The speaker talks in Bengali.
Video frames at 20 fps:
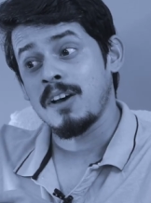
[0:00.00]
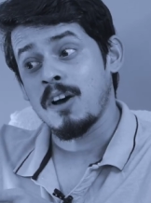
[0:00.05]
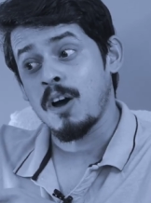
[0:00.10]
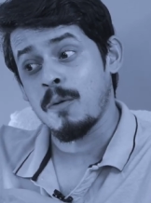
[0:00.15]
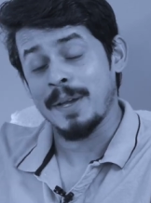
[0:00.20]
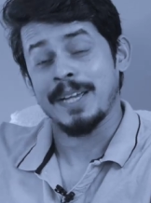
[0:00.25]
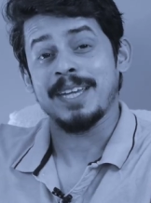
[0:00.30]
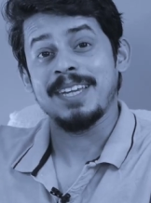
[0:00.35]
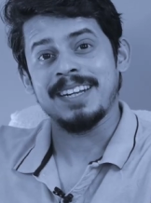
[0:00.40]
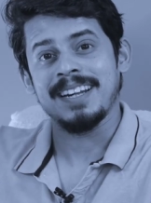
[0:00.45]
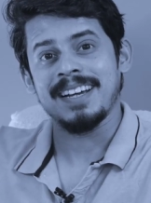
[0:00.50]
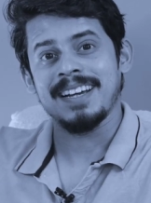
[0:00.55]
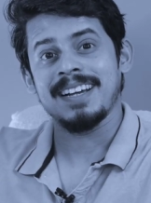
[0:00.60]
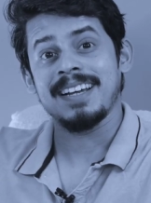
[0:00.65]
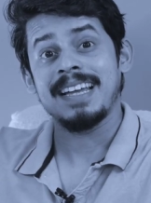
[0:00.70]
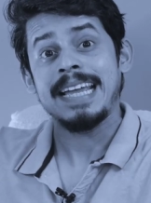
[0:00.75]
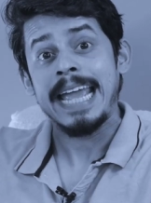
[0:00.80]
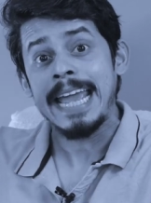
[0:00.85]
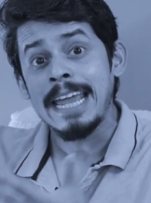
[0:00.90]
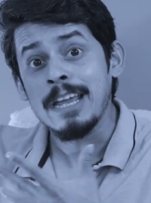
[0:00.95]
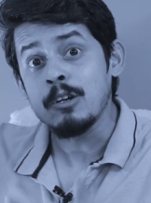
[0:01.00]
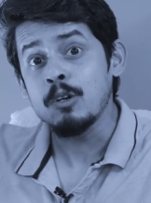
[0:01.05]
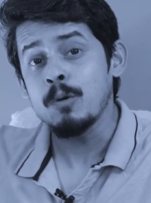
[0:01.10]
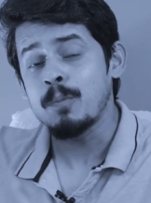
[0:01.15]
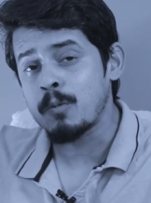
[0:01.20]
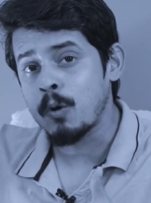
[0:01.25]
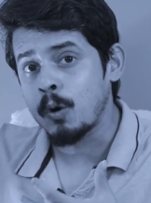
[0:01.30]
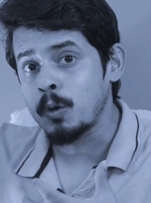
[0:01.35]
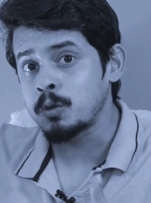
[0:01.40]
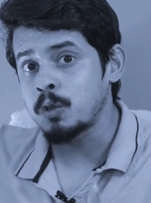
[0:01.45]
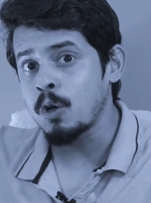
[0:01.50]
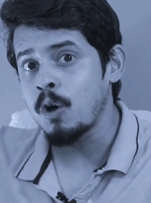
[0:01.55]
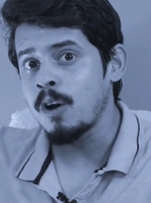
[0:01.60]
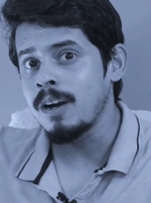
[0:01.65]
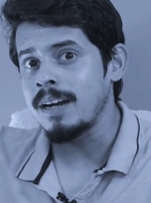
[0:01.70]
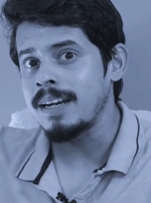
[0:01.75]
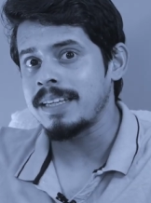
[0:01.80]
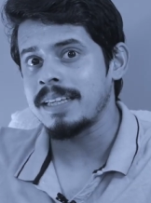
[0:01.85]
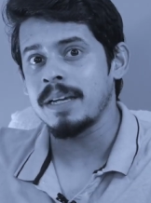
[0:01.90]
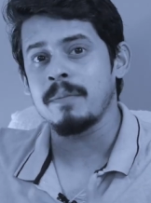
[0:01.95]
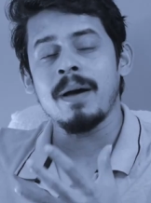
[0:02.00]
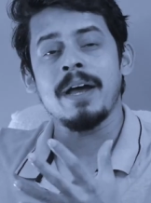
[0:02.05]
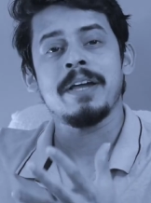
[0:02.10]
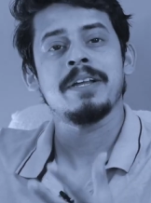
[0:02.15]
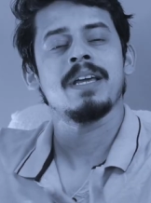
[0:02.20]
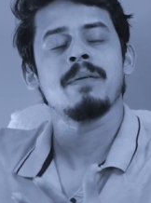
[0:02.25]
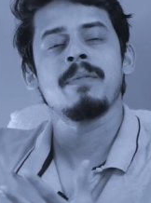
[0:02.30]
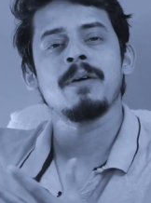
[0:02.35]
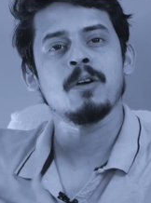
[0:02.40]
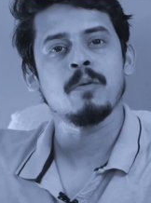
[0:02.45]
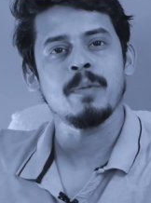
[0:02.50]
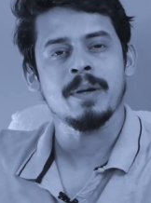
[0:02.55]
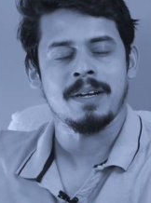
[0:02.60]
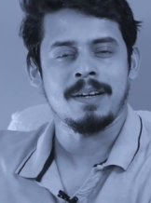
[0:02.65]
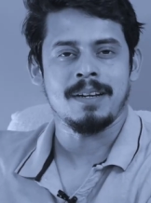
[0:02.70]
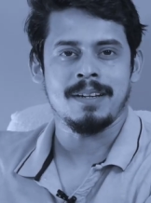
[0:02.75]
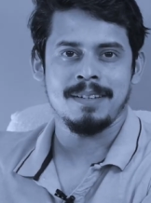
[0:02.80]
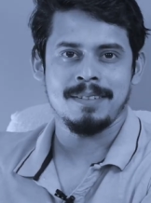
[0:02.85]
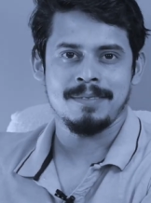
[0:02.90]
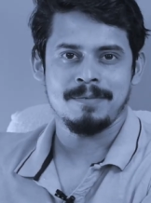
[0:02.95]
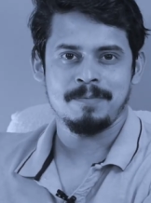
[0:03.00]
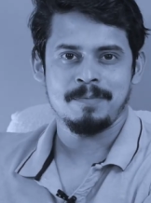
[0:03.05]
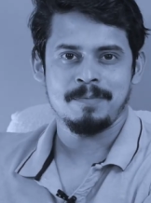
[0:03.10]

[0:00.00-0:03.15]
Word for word: হবে কি না এইরূপ কৌতূহল নিয়ে বাইরে বেরোবেন না